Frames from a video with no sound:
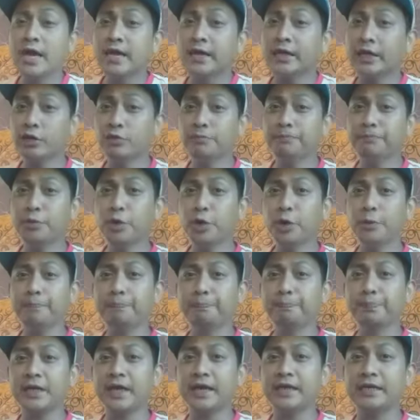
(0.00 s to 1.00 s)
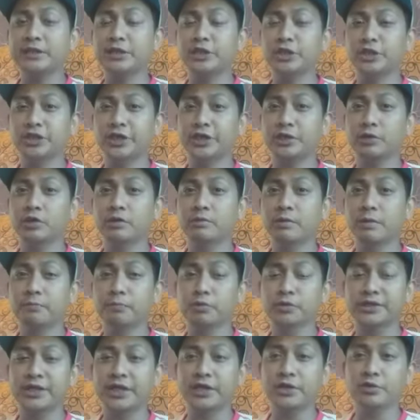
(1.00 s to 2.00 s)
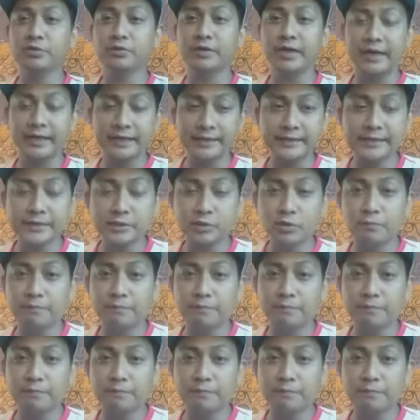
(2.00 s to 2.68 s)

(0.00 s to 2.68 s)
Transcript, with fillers: Ngayon po, ay uh, share ko naman po sa inyo guys kung